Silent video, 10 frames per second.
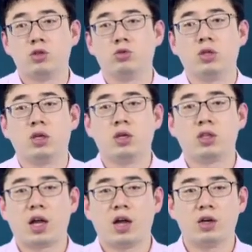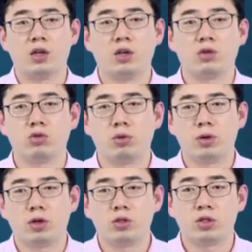注意它和规
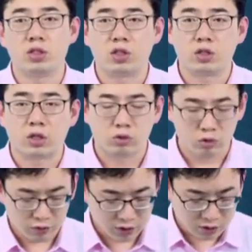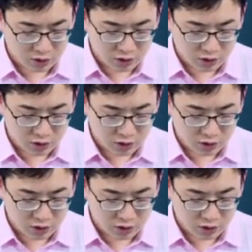模经济的这个区分。